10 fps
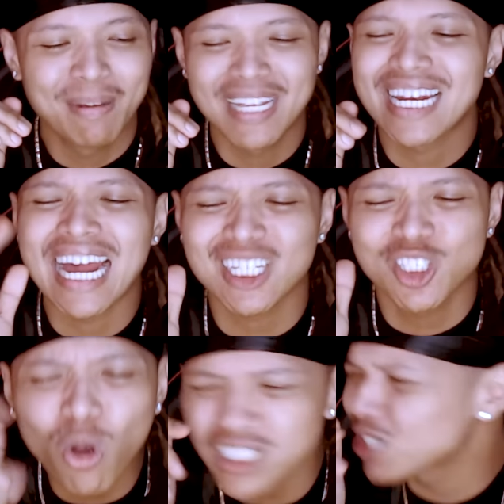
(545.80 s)
sih banyak
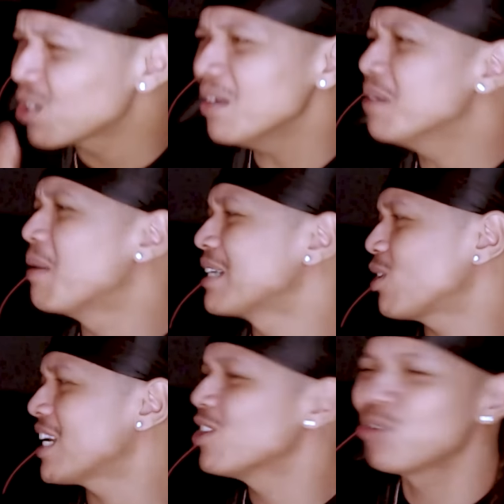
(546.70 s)
dark jokes gitu karena
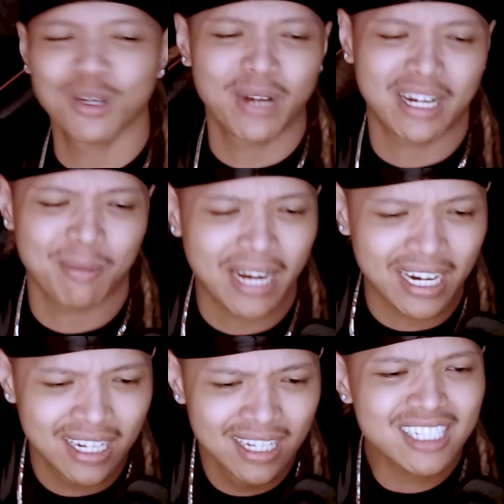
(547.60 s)
dibaca santuy gue dari
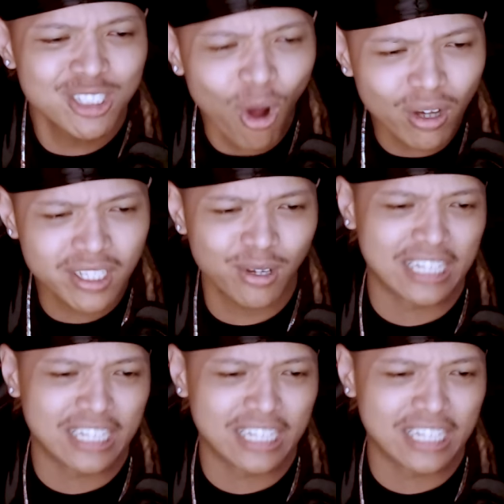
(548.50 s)
kemarin. Dark jokes